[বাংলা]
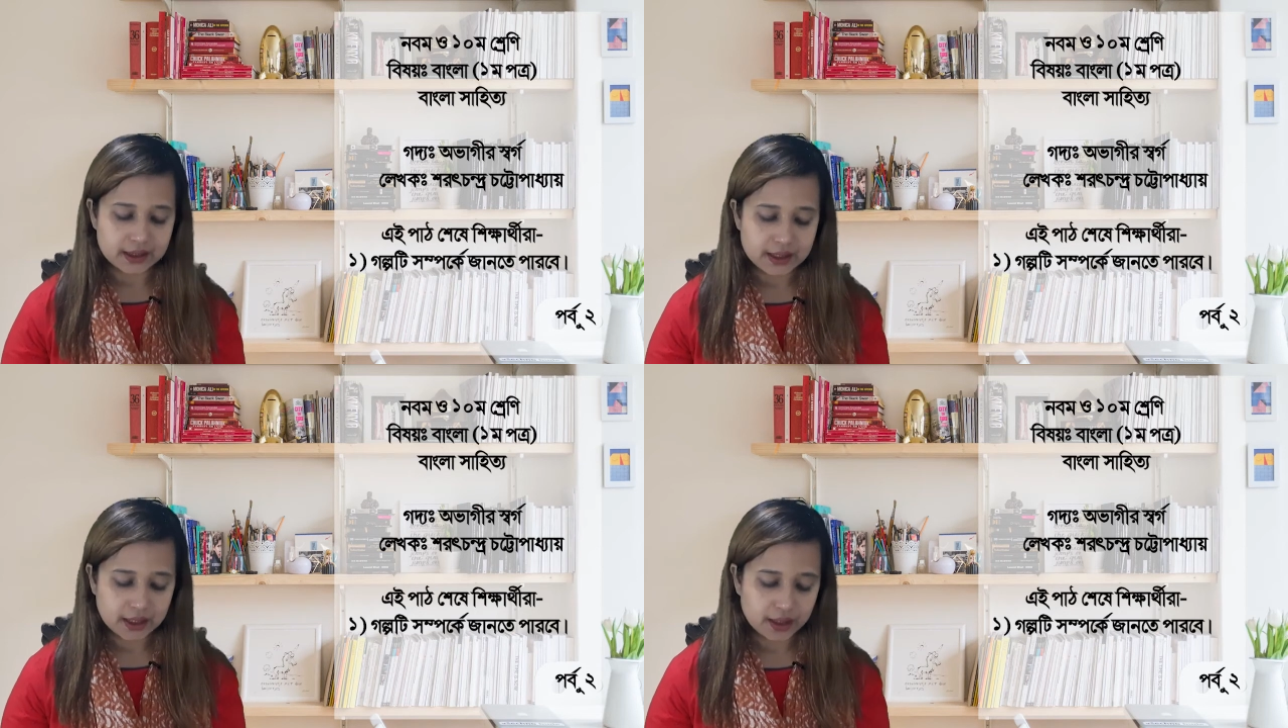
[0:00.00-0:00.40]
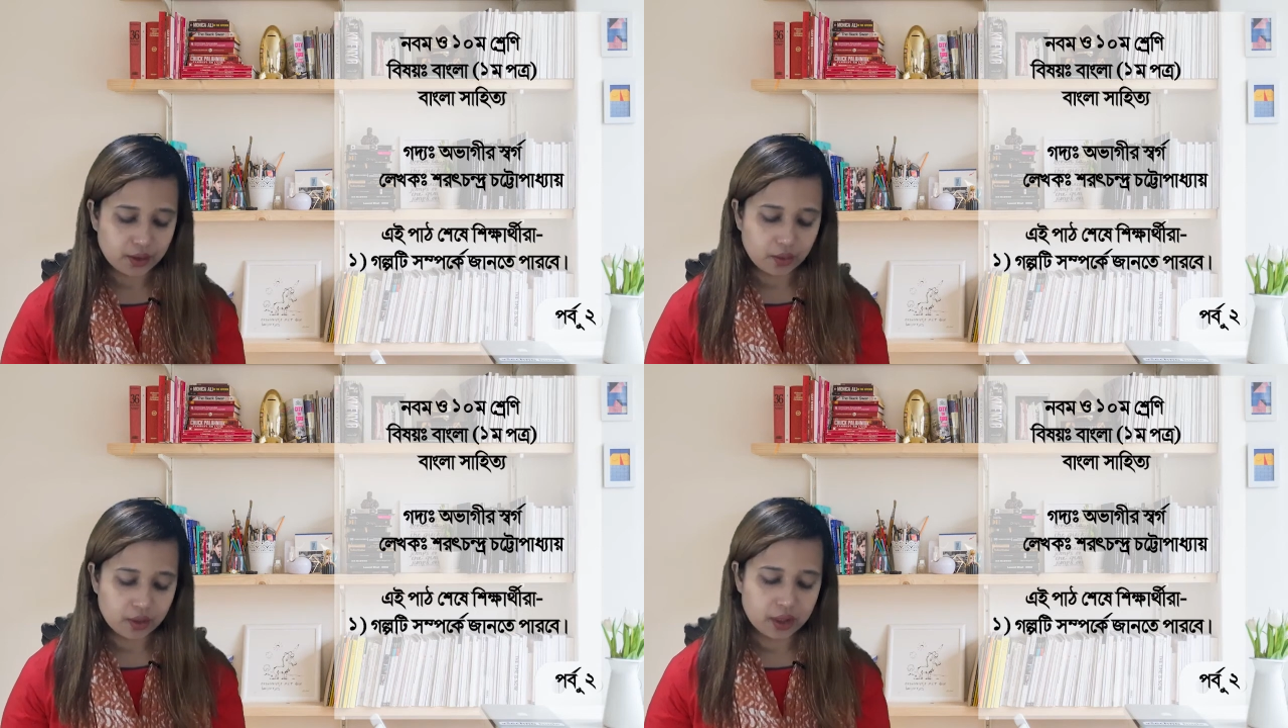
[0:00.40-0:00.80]

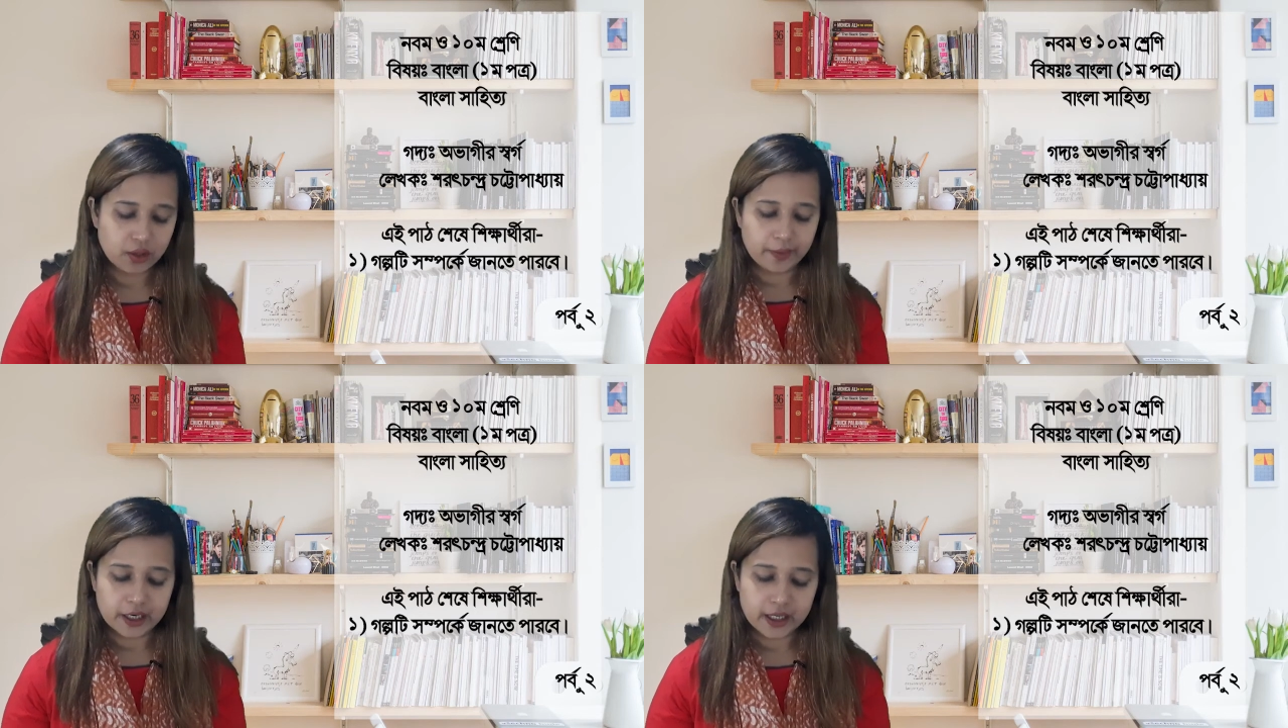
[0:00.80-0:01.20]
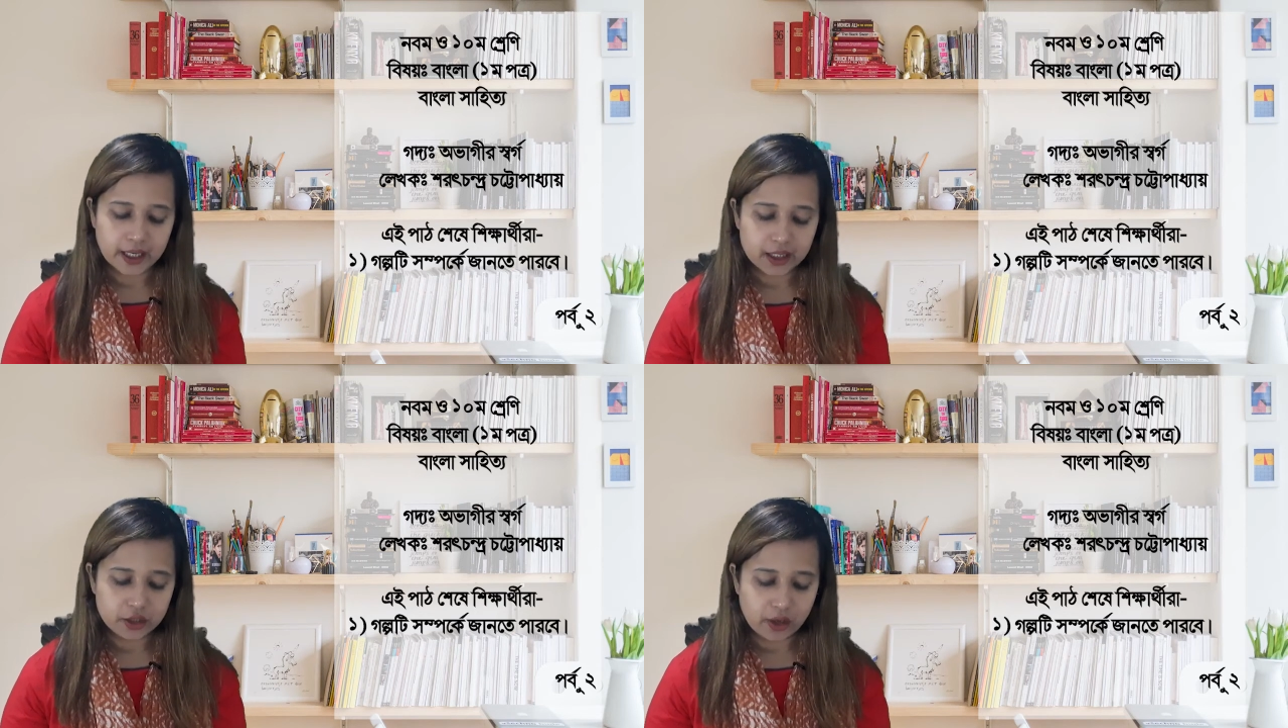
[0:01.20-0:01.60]
আচ্ছাদিত করে দিল মানে
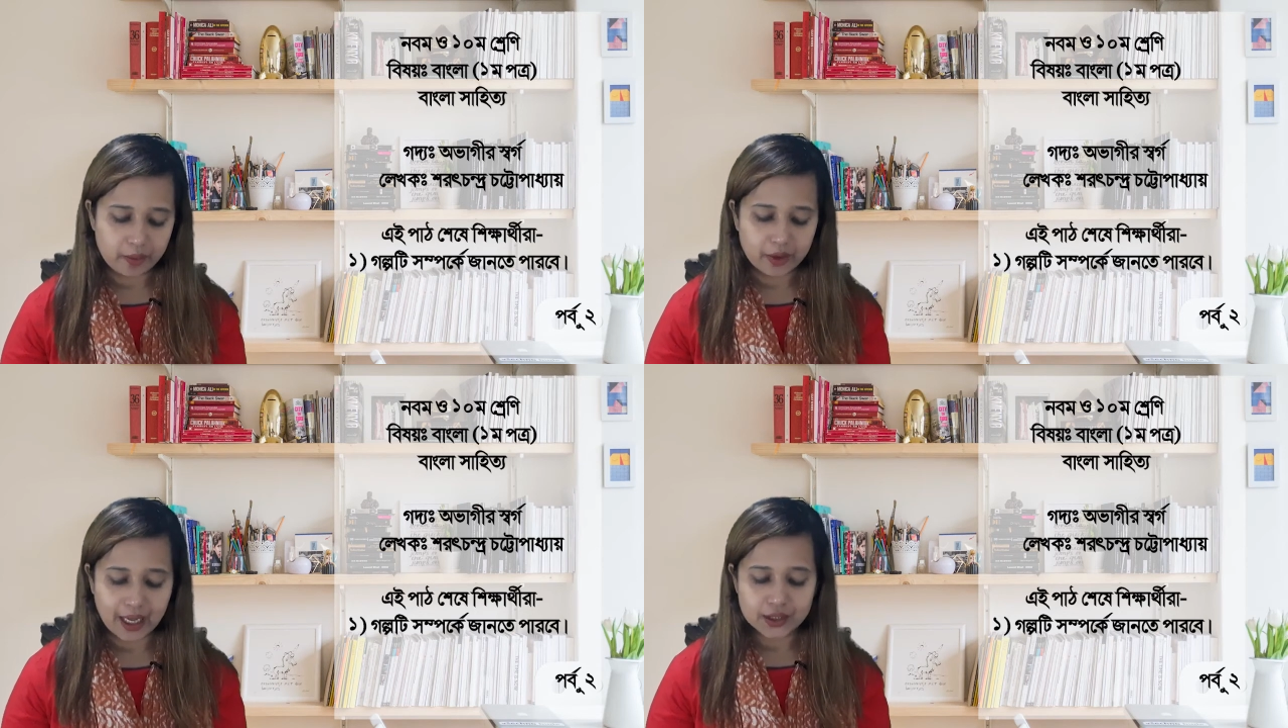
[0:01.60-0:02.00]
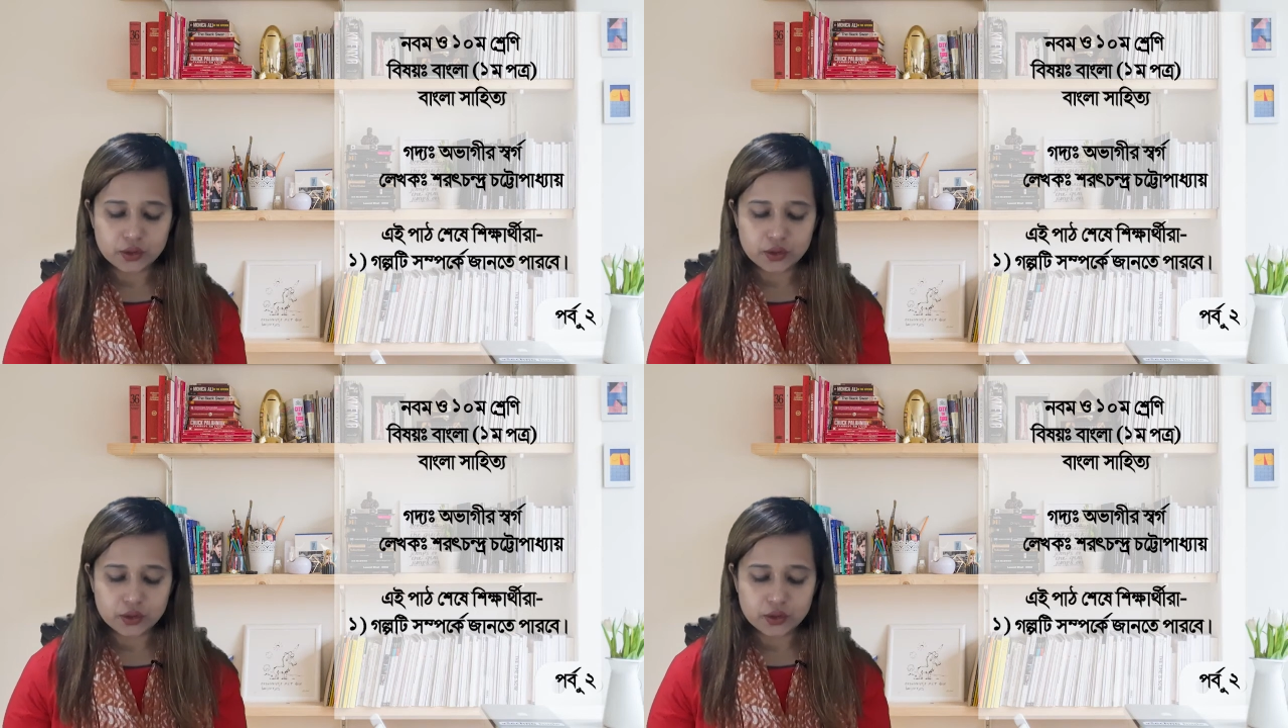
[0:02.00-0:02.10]
ঢেকে দিল এবং